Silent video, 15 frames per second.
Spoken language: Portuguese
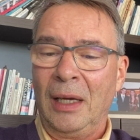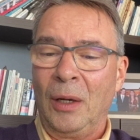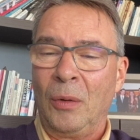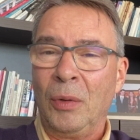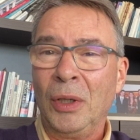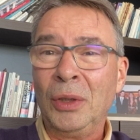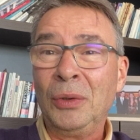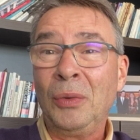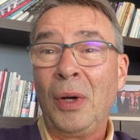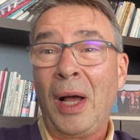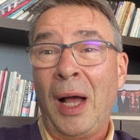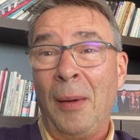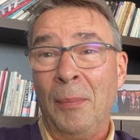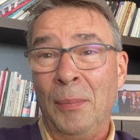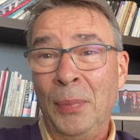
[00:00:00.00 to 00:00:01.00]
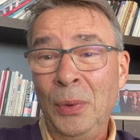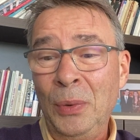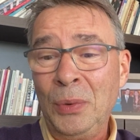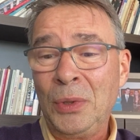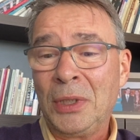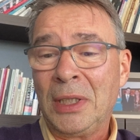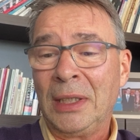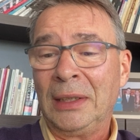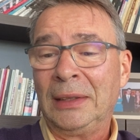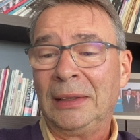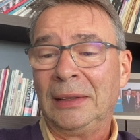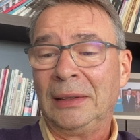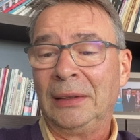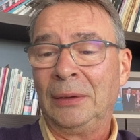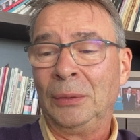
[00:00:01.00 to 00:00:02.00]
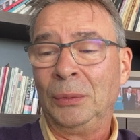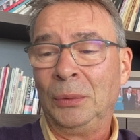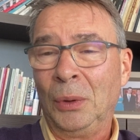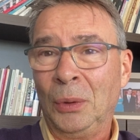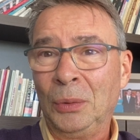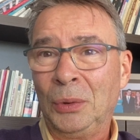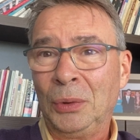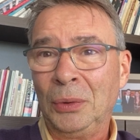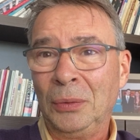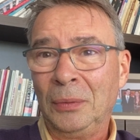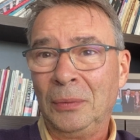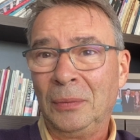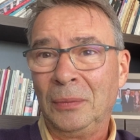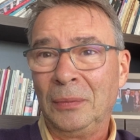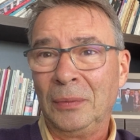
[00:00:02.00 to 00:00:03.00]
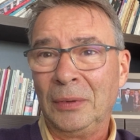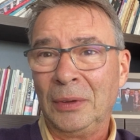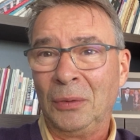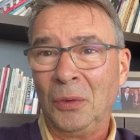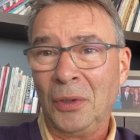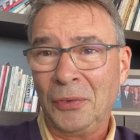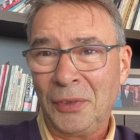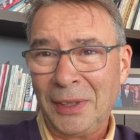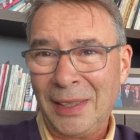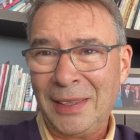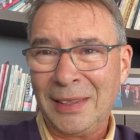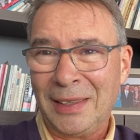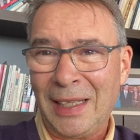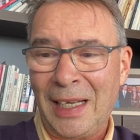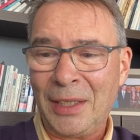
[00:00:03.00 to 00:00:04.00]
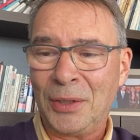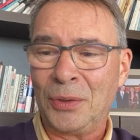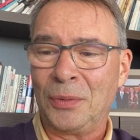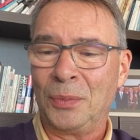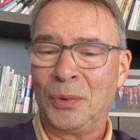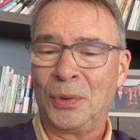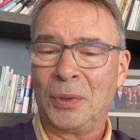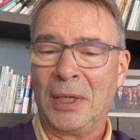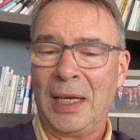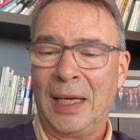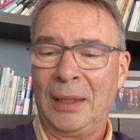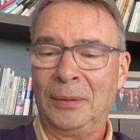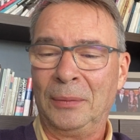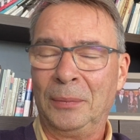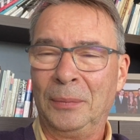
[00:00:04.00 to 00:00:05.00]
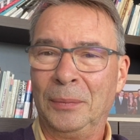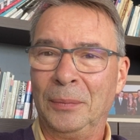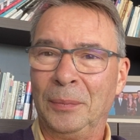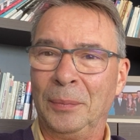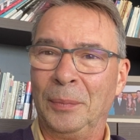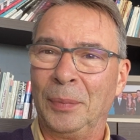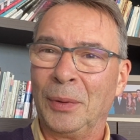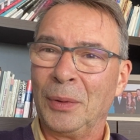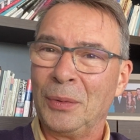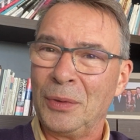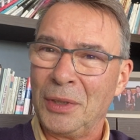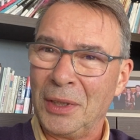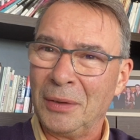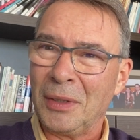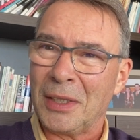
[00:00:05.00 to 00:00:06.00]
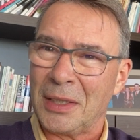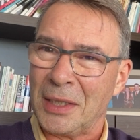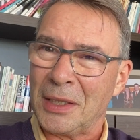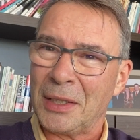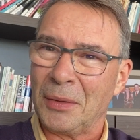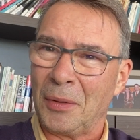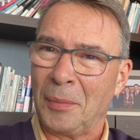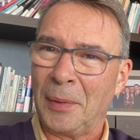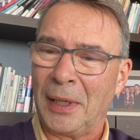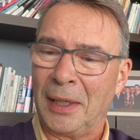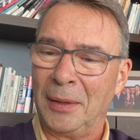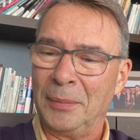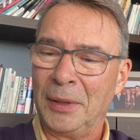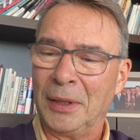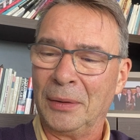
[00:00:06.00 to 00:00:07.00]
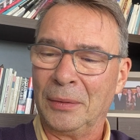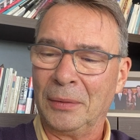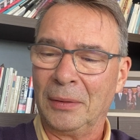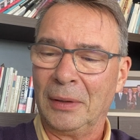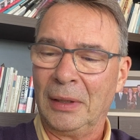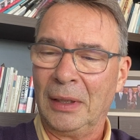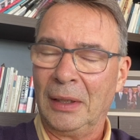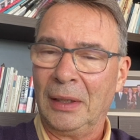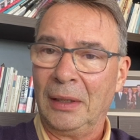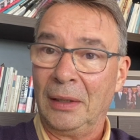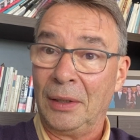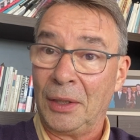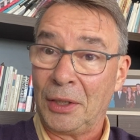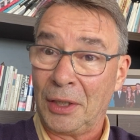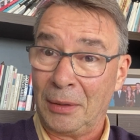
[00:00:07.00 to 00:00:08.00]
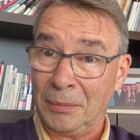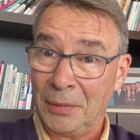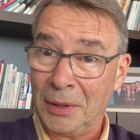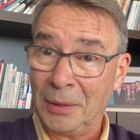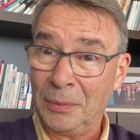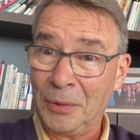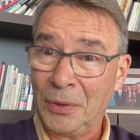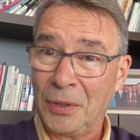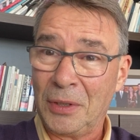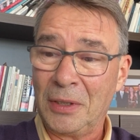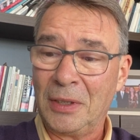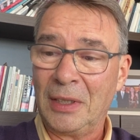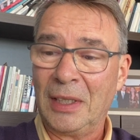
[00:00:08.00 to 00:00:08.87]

quando abusa do outro com a finalidade de subjugá-lo, produzindo assim seu apagamento. Chamamos